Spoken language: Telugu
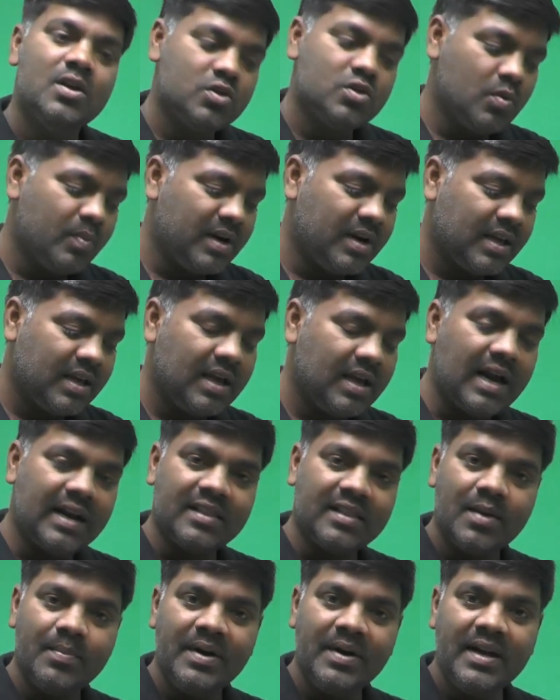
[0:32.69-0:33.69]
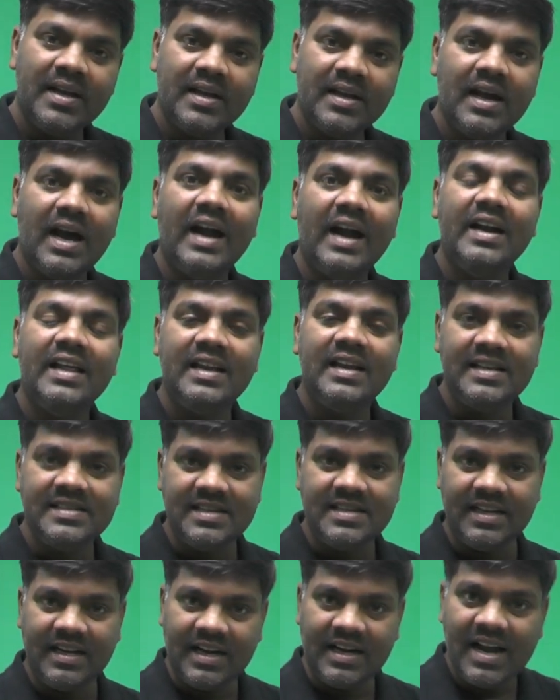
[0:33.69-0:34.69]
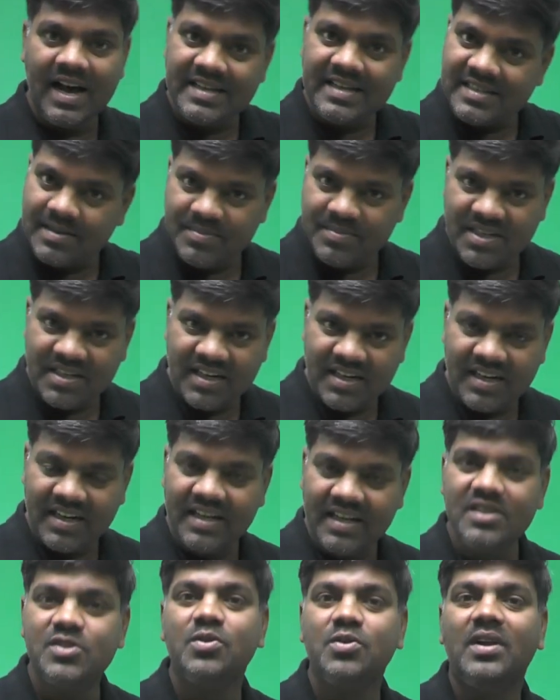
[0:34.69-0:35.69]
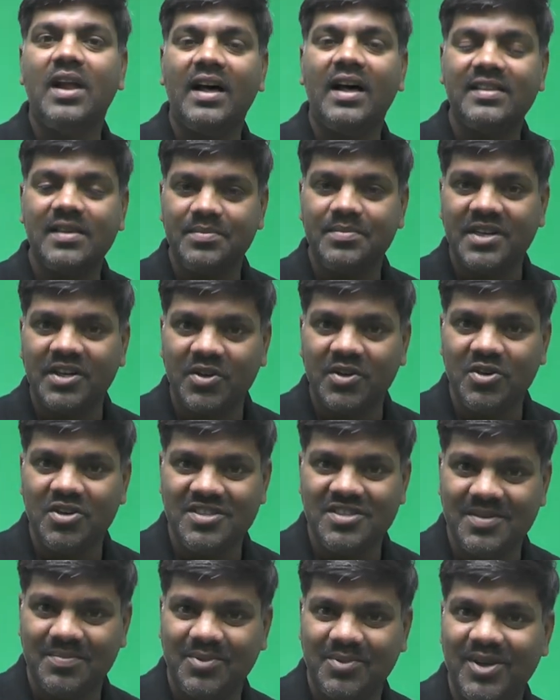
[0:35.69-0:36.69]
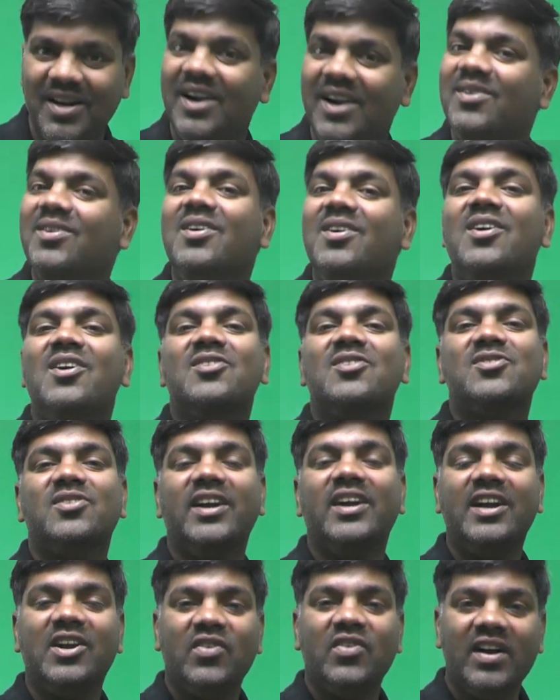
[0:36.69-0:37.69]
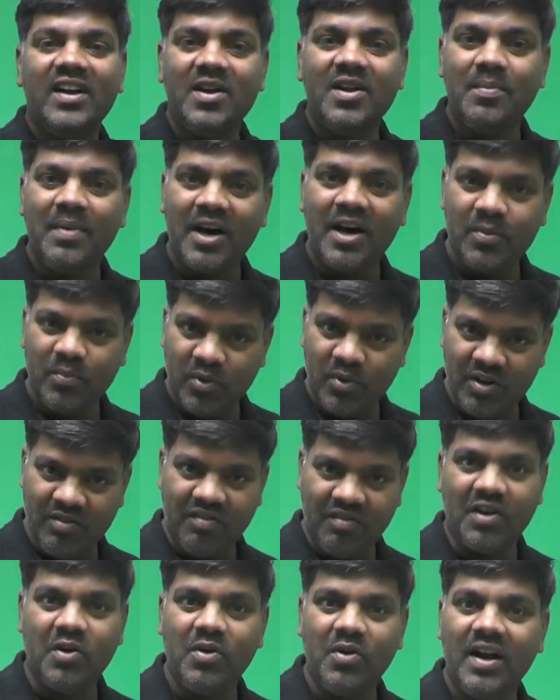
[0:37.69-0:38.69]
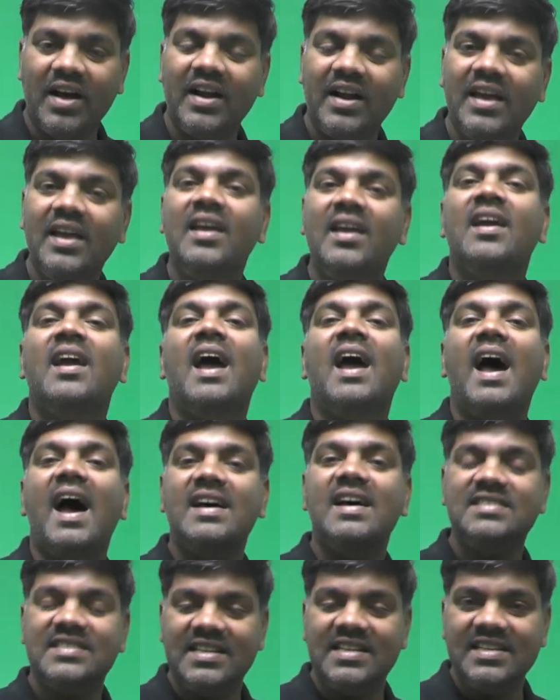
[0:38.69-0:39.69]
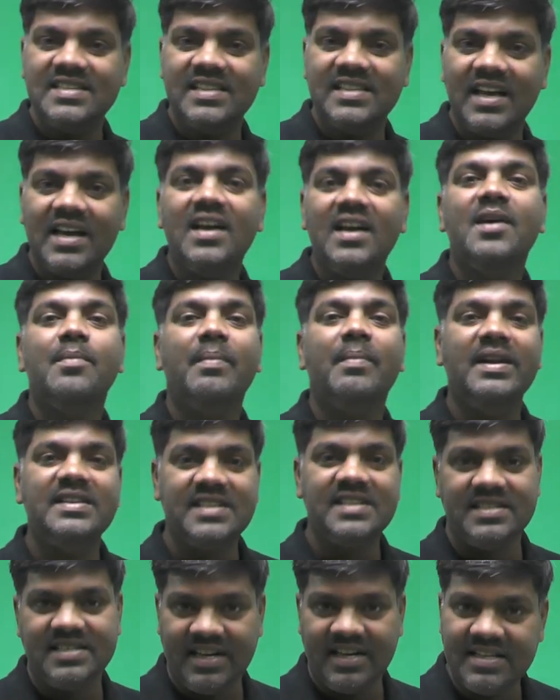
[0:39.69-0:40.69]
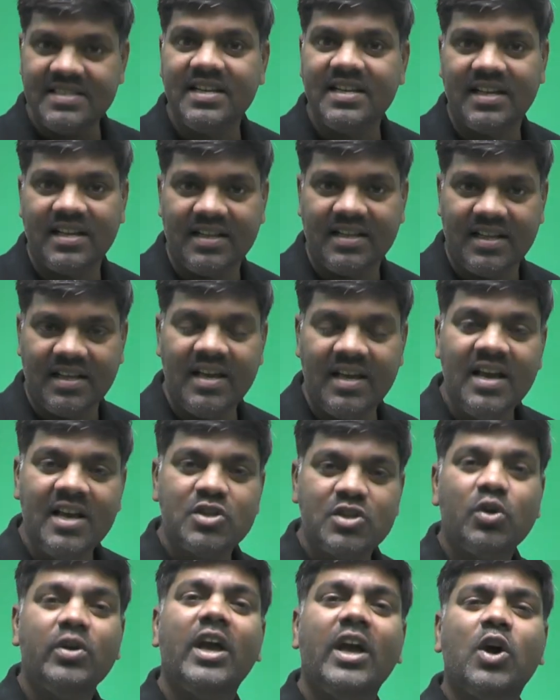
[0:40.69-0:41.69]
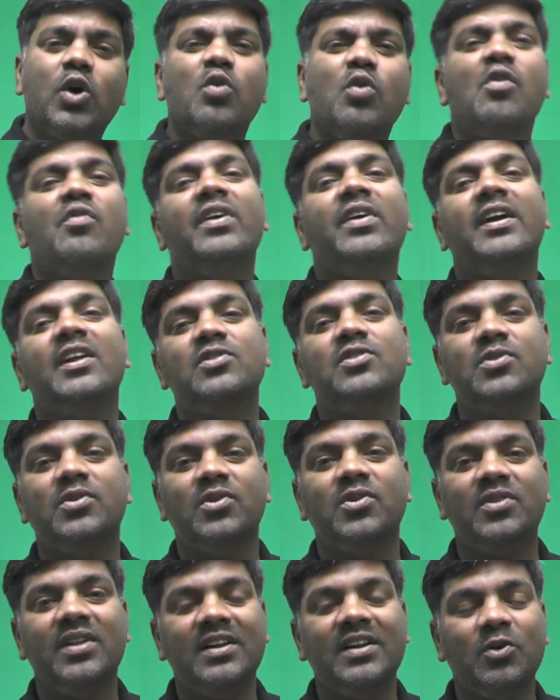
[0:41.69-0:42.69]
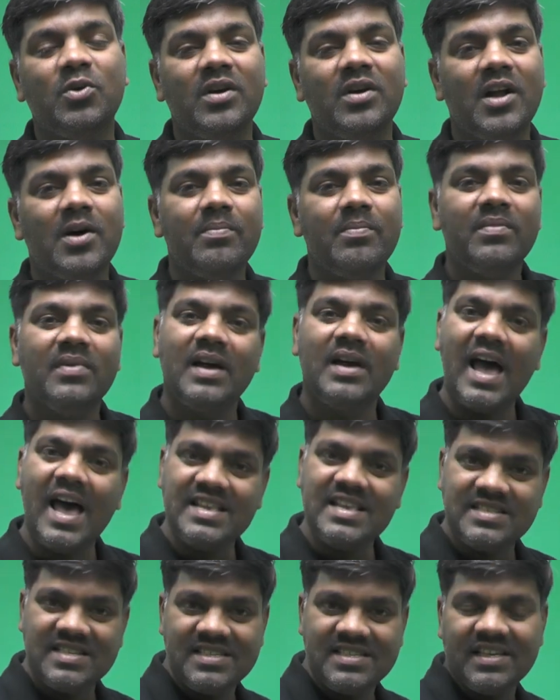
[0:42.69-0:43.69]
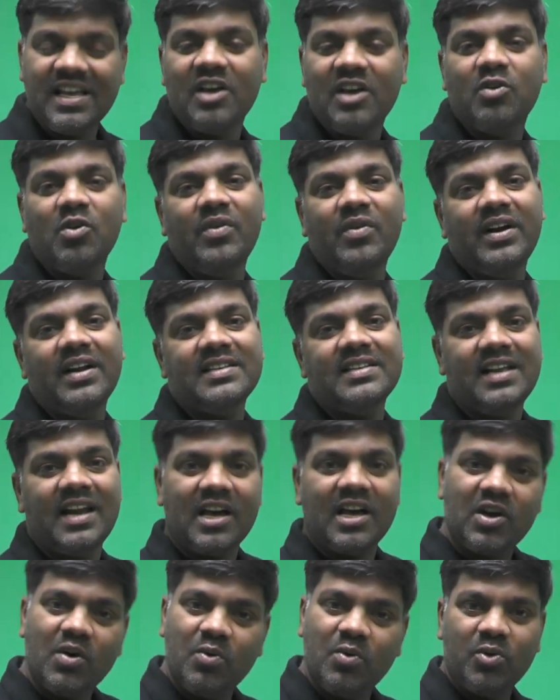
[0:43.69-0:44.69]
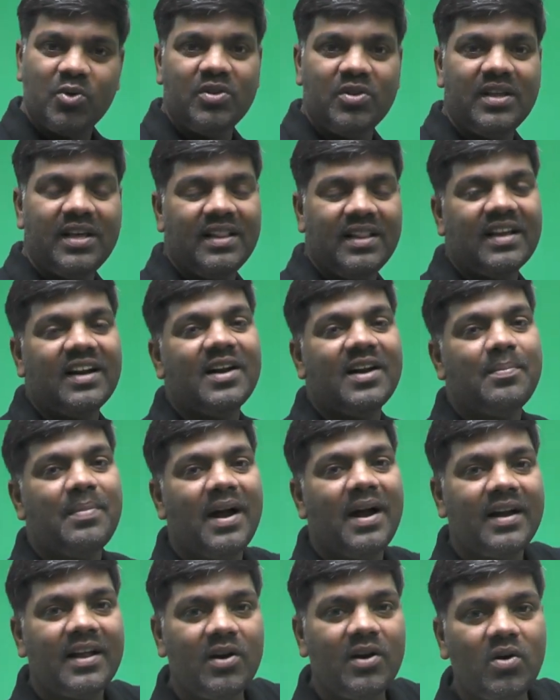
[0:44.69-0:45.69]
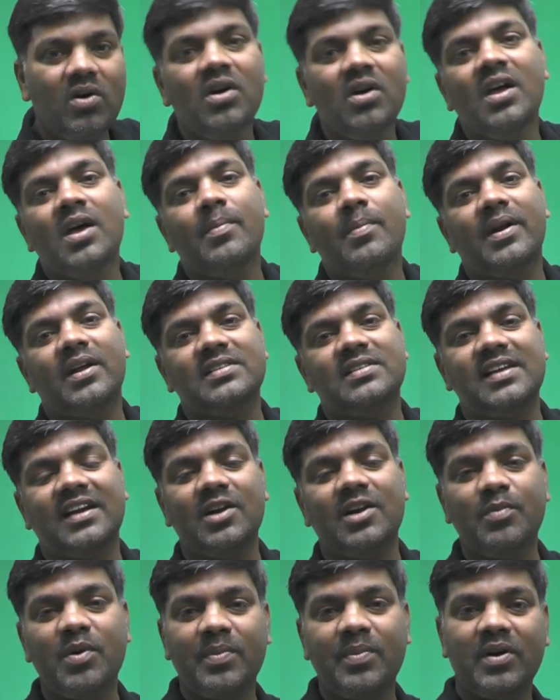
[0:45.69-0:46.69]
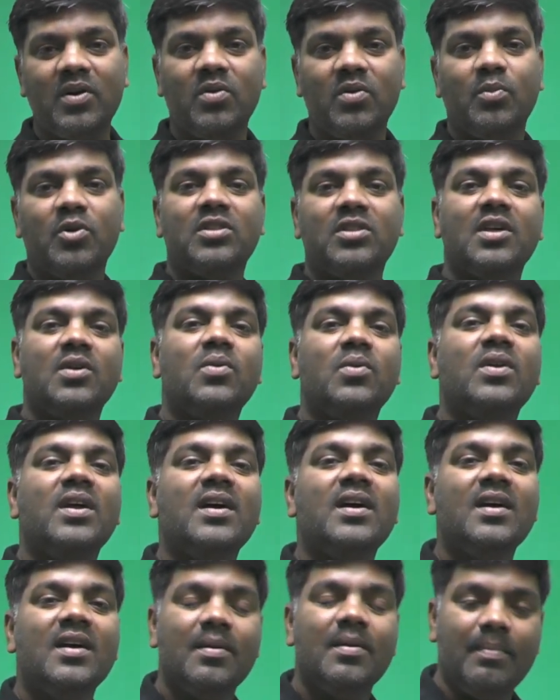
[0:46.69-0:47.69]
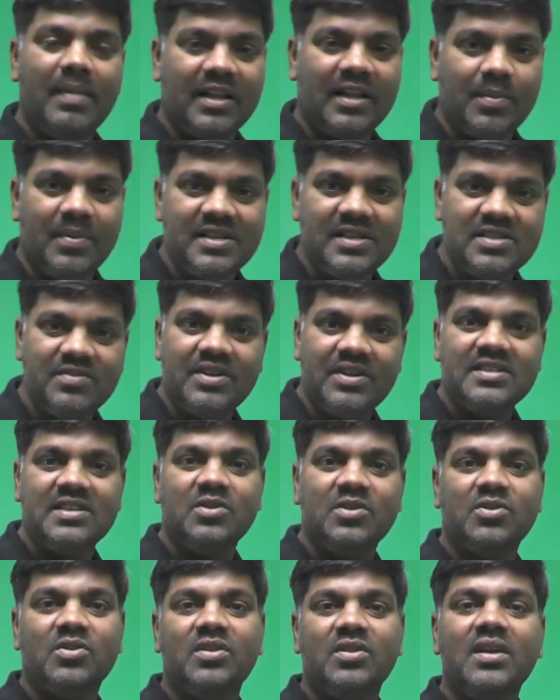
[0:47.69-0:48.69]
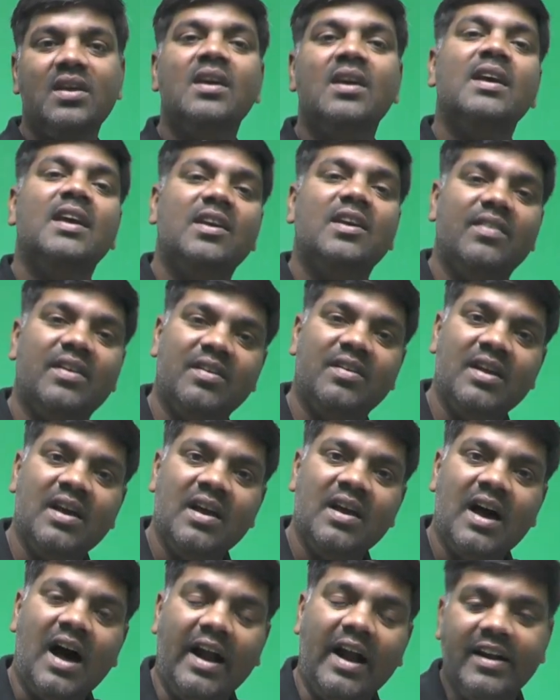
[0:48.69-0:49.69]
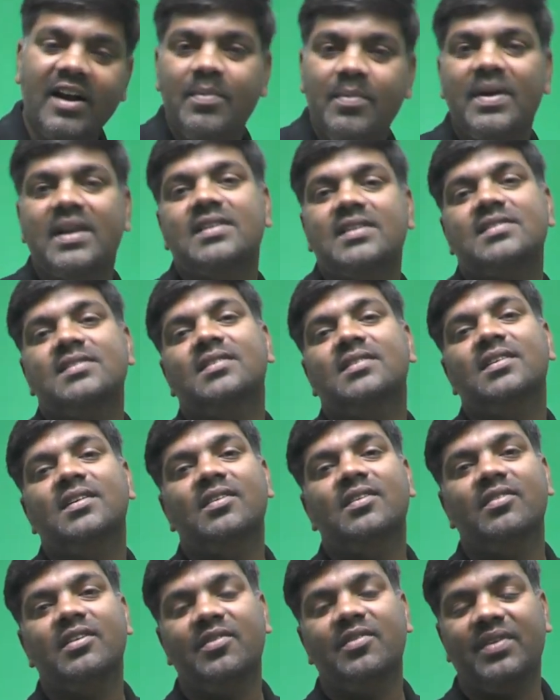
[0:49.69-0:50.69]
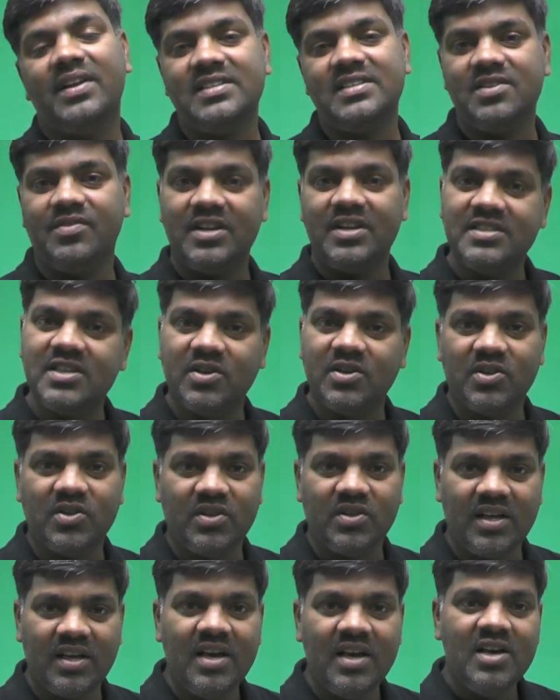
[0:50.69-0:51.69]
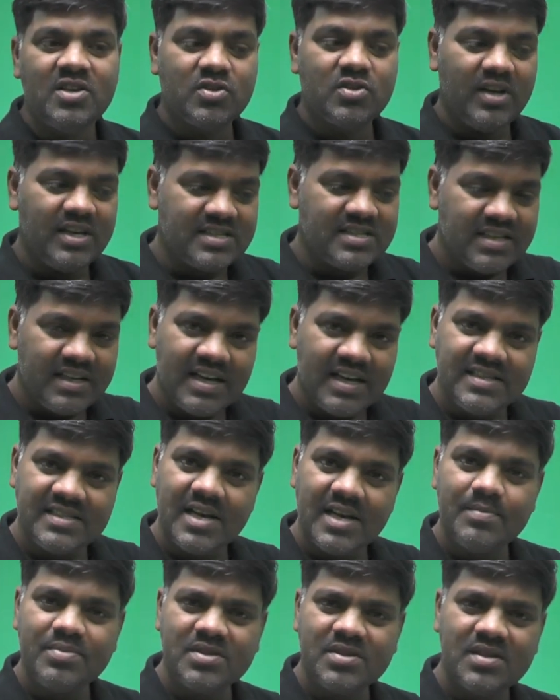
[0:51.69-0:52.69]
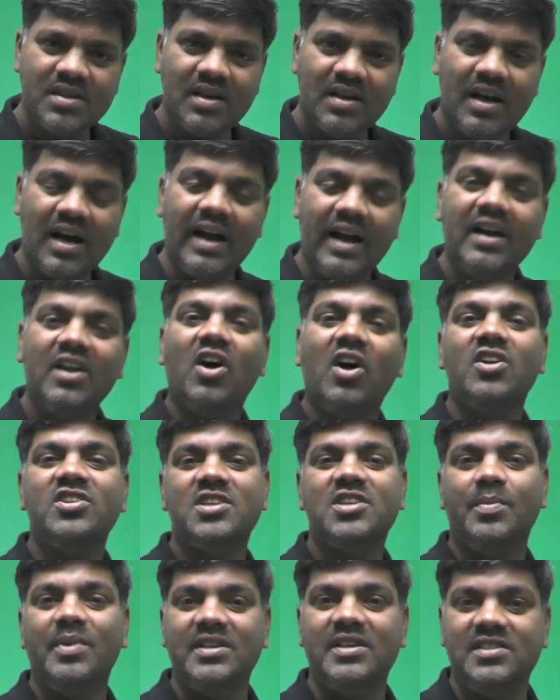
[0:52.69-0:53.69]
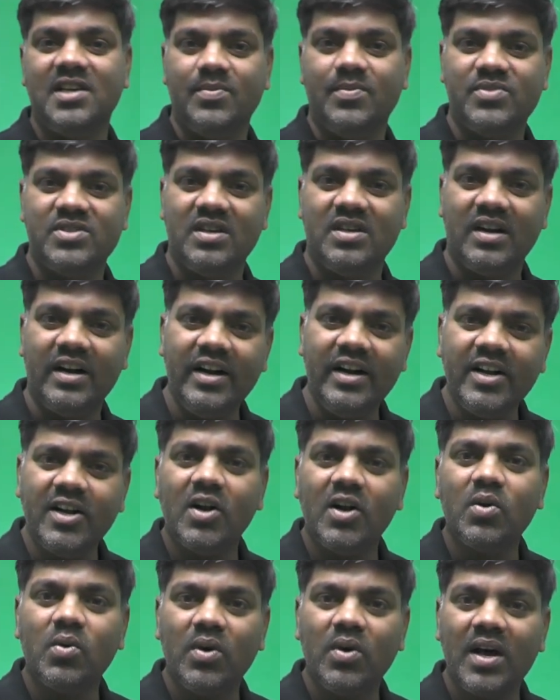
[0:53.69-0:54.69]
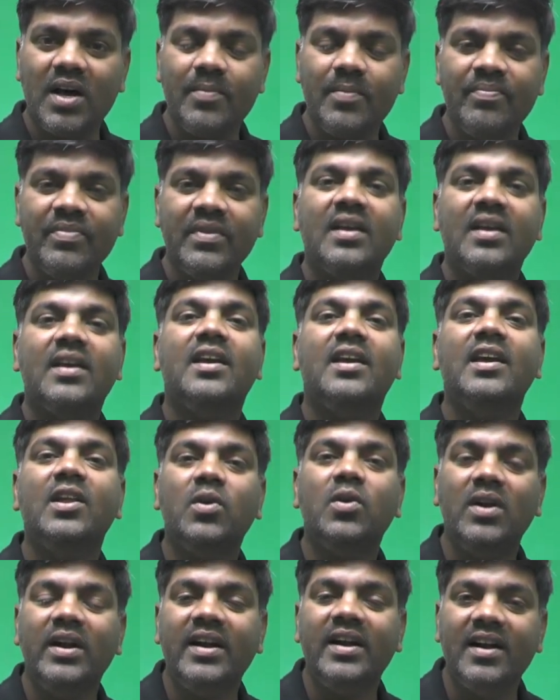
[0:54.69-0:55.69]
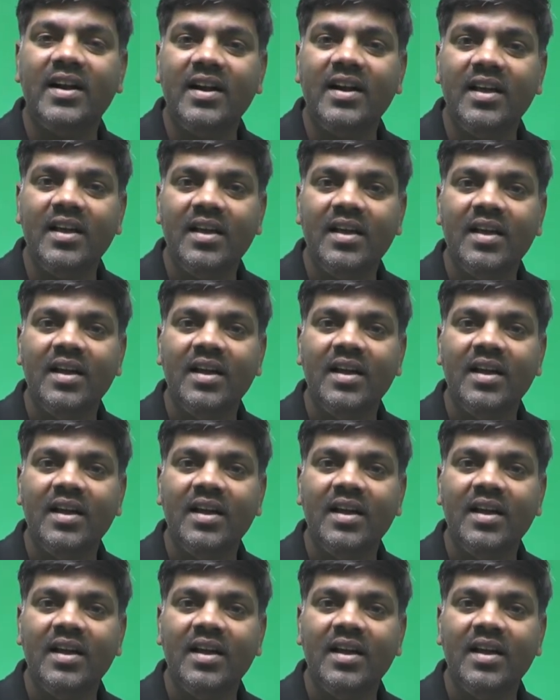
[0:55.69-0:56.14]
సో మనకి అర్థమెటిక్ అండ్ రీజనింగ్ నా సబ్జెక్ట్ అండి సో నా సబ్జెక్ట్ గురించి చెప్తున్నాను సో ఎటువంటి మార్పు ఇవ్వకుండానే యాజ్ టీజ్గా మెన్షన్ చేయడం జరిగింది సో ఎక్కువ వెయిటేజ్ ఉంటుంది అనుకున్నాం యాజ్ టీజ్గా ఎక్కువ వెయిటేజ్ ఎలాగే ఉంటుంది ఎందుకంటే ప్యాటర్న్లో మనకు సెకండ్ పేపర్లో మొత్తం కూడా మ్యాథమెటిక్స్ ఇవ్వడం జరుగుతుంది ఈవెన్ హండ్రెడ్ మార్క్స్ రిఫరెన్స్ ఇవ్వడం జరుగుతుంది సో ఎస్ఐ ఎగ్జామ్స్ అండ్ కానిస్టేబుల్ ఎగ్జామ్స్ రెండిట్లలో కూడా కీ రోల్ ఏంటండి